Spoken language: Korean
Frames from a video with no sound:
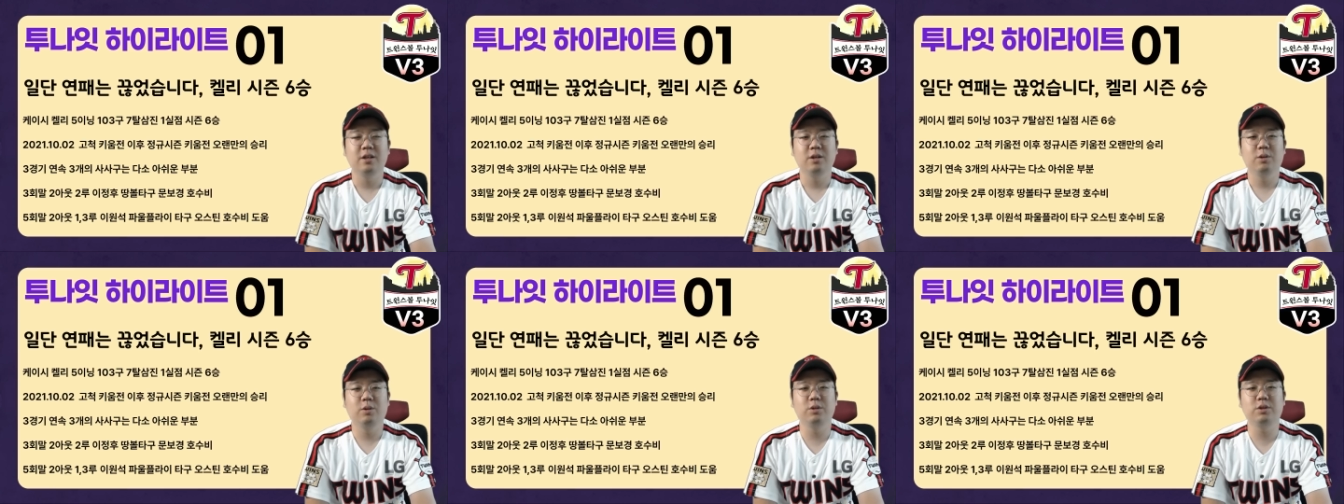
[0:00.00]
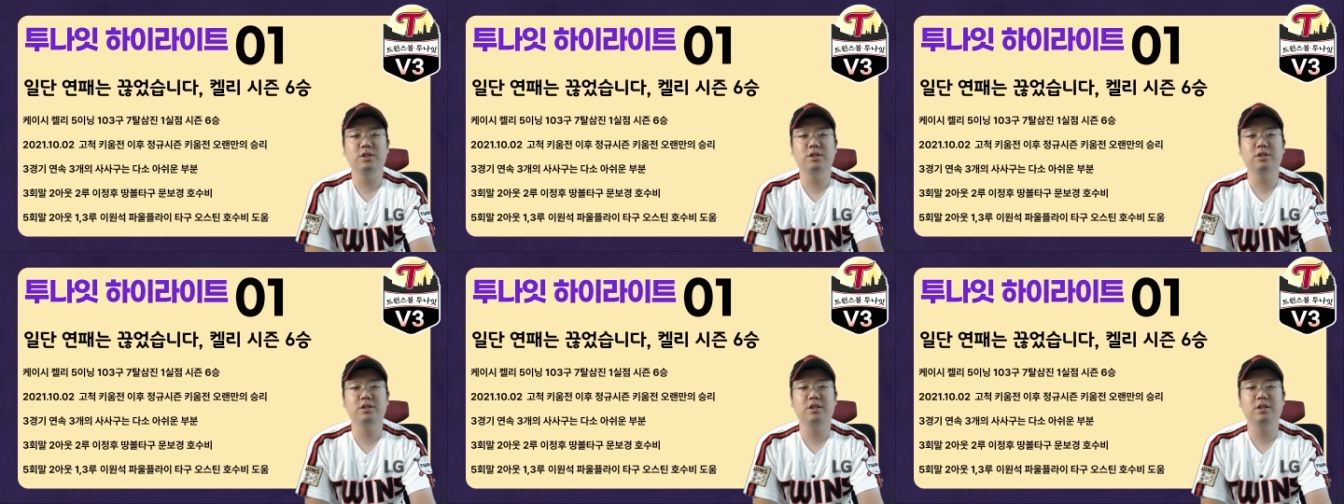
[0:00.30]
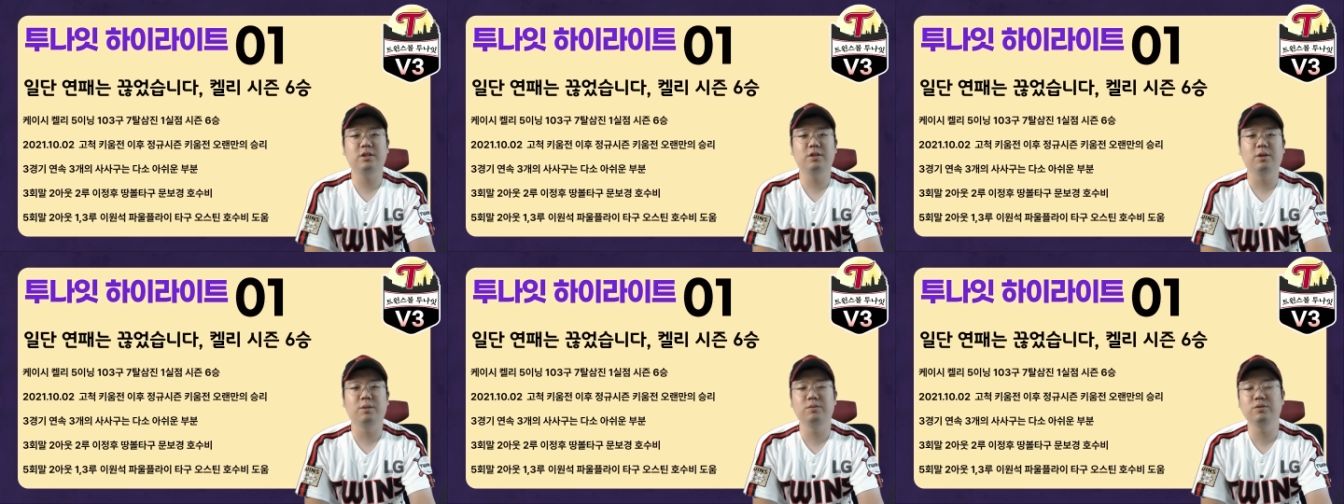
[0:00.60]
올 시즌에
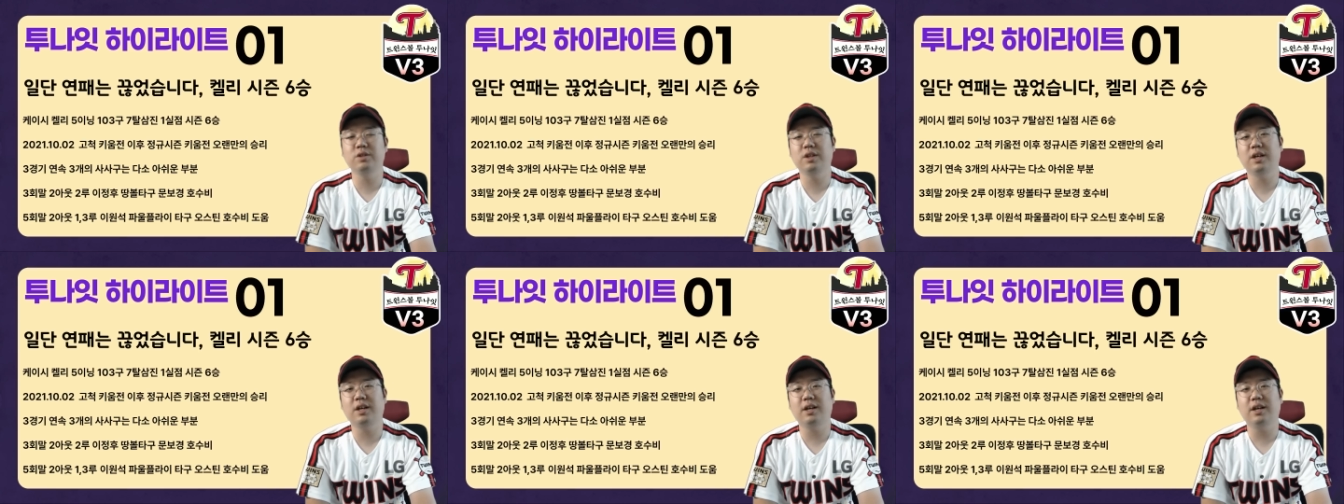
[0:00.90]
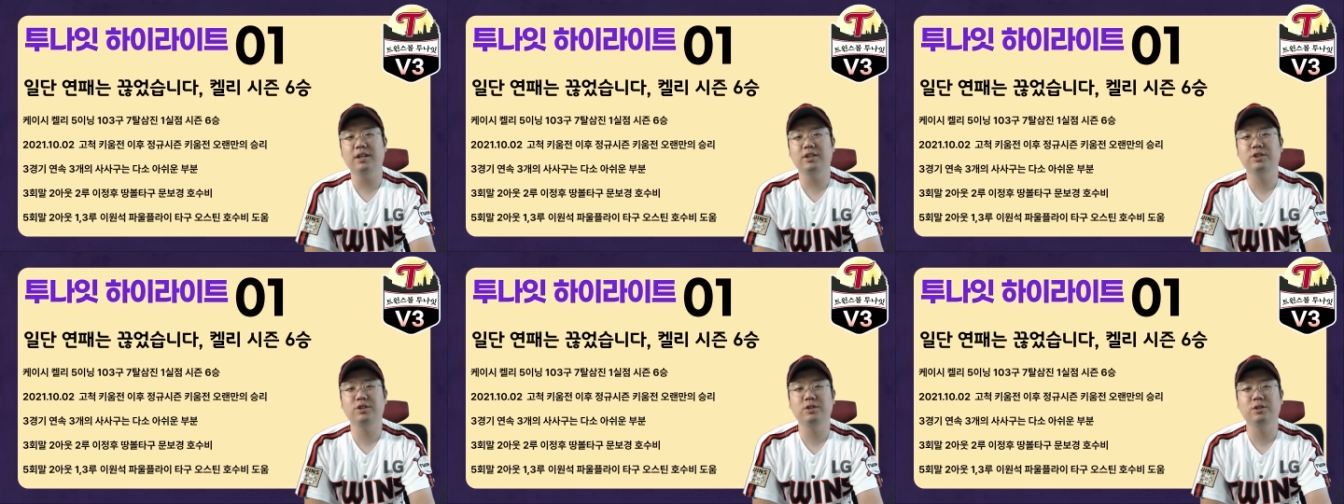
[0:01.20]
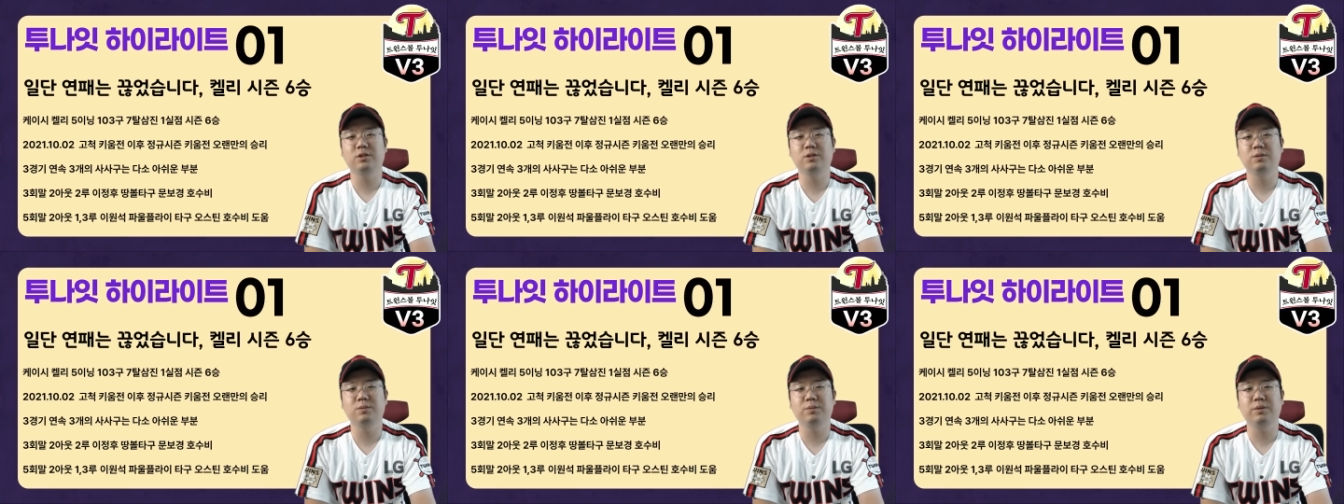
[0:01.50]
너무나
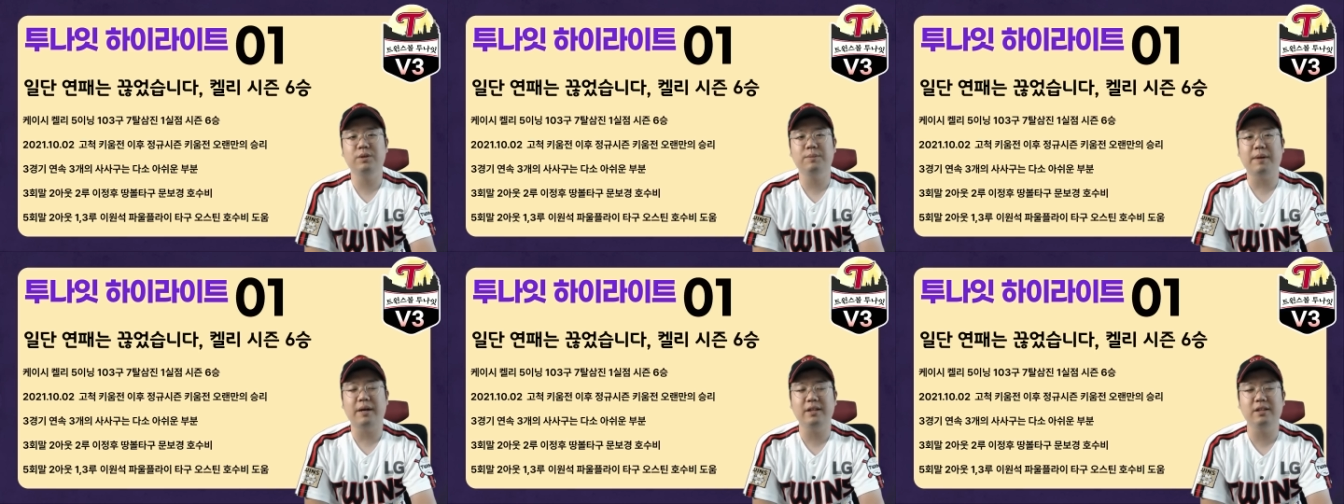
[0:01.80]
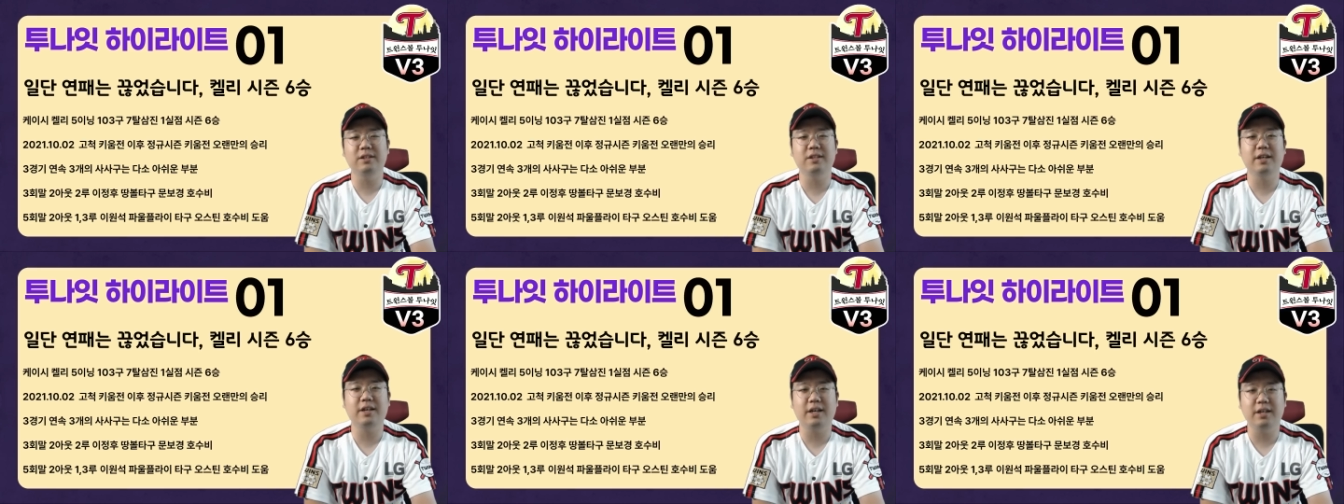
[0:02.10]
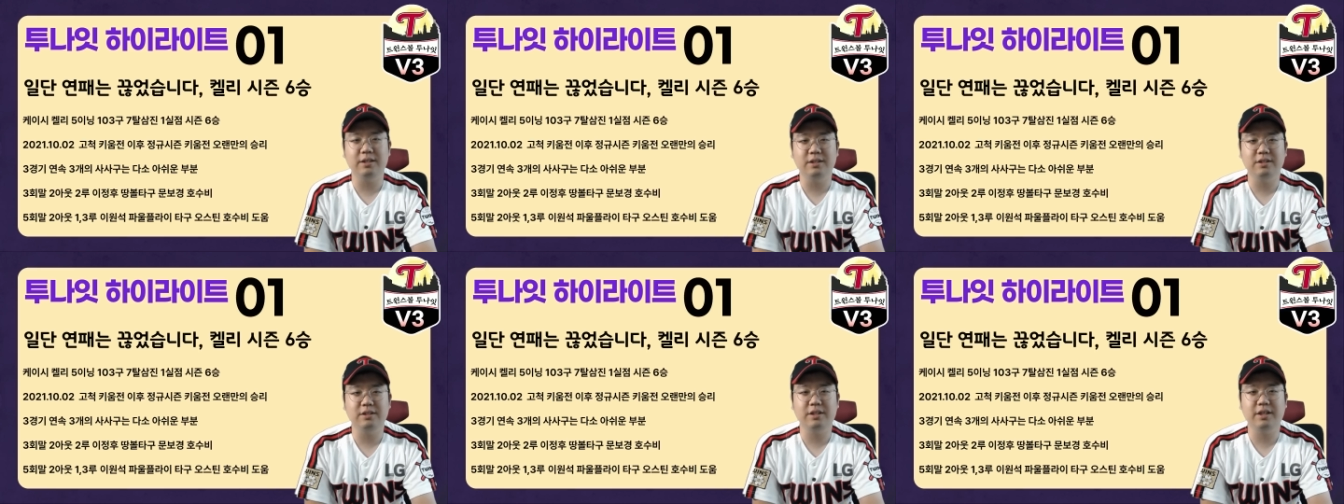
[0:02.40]
아쉬움이 많을 때가
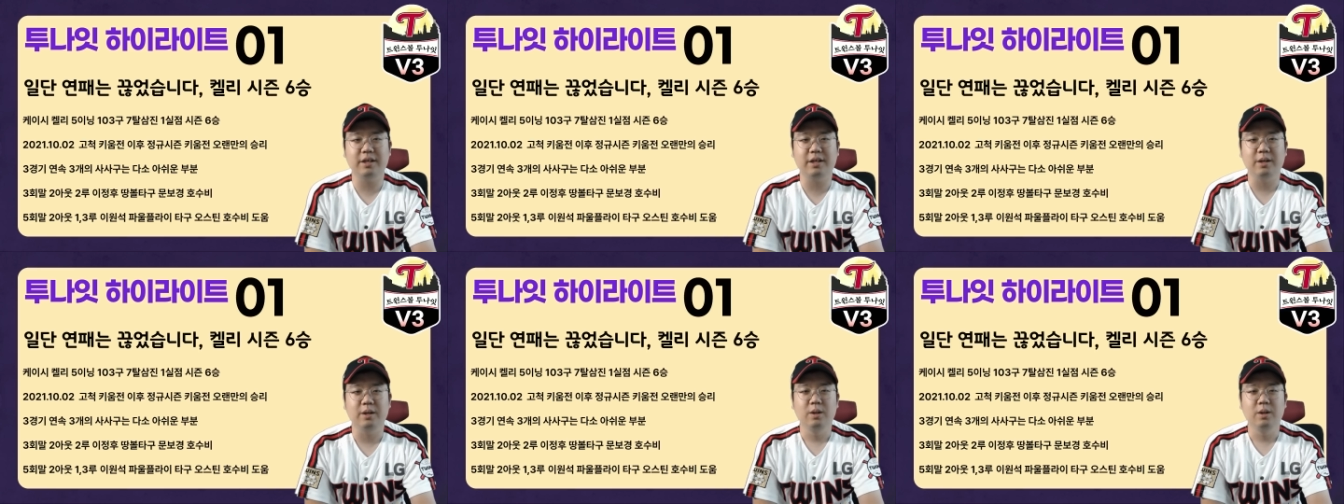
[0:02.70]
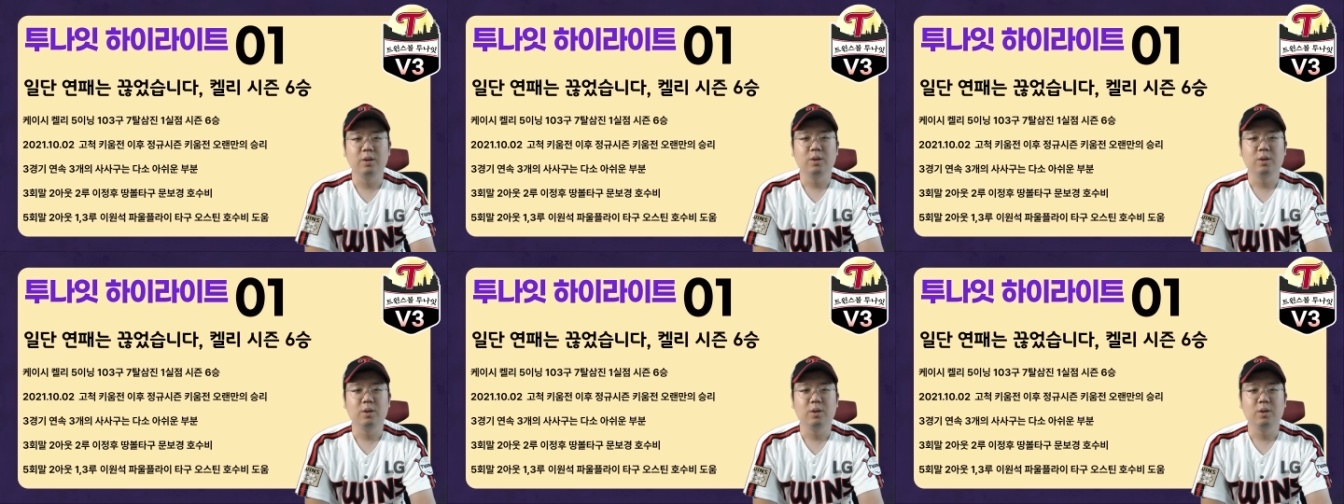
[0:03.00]
있는데,